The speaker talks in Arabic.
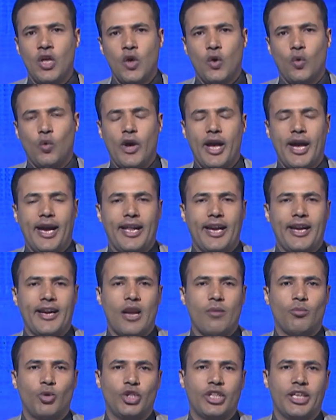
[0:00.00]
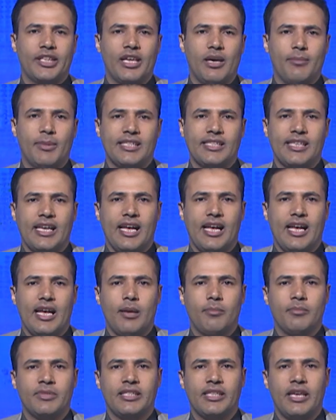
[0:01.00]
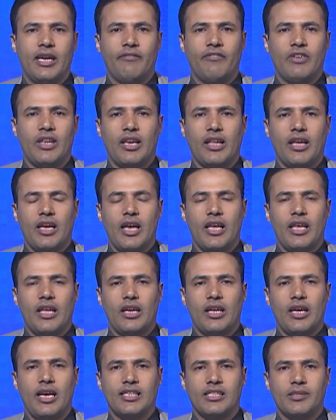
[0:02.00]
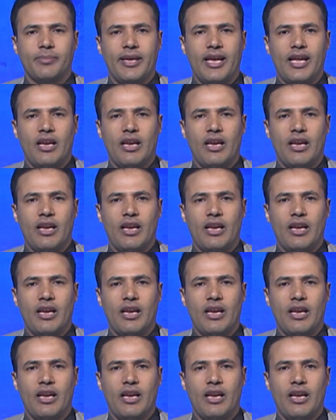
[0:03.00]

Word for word: وأعلن المنتدى مساء أمس في القاهرة أسماء